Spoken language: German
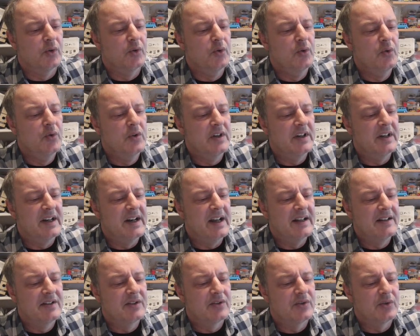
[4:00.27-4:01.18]
Grün
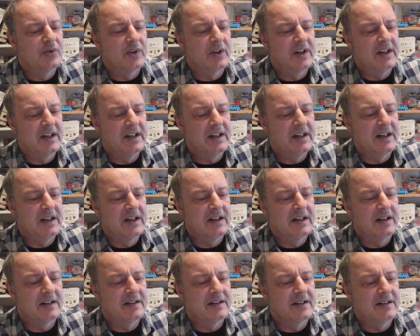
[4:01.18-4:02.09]
glänzt so
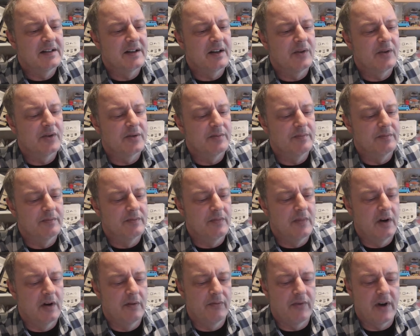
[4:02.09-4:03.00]
richtig, das ist aus
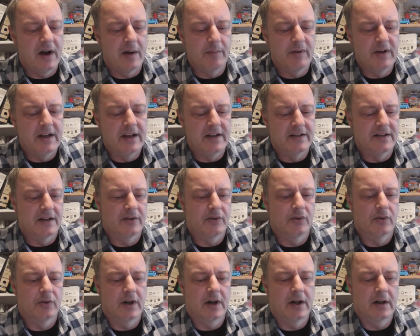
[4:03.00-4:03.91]
dem
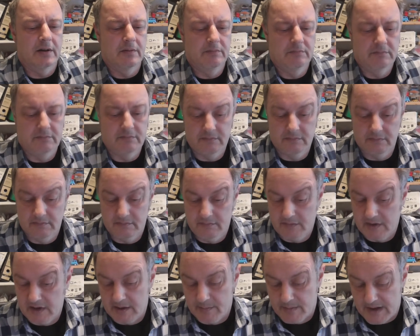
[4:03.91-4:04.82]
Farblaserdrucker
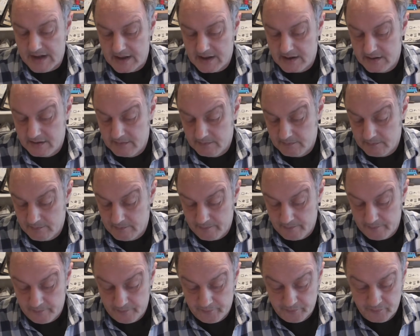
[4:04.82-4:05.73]
gemacht.
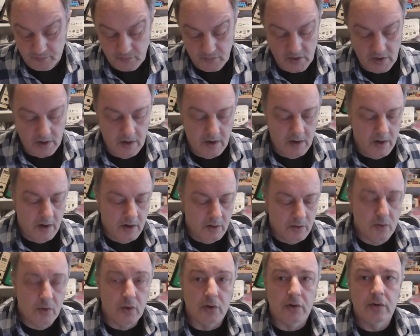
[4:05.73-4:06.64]

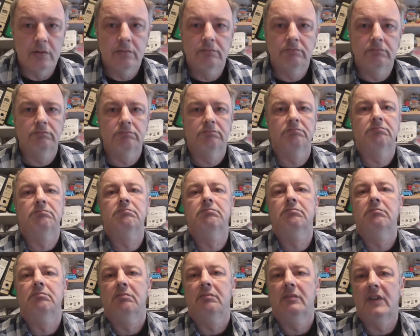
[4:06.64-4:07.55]
Gut,
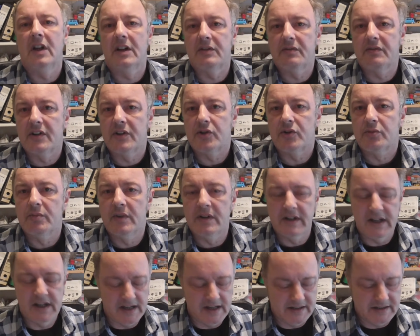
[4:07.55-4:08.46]
das war schon
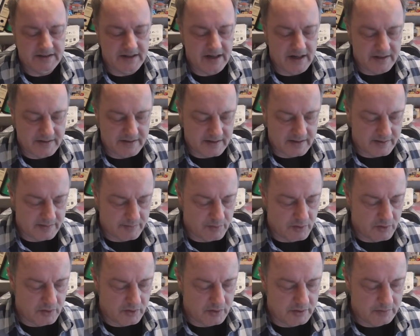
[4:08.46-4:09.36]
mal der erste
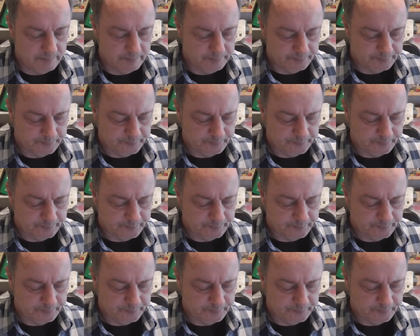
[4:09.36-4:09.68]
Ansatzpunkt.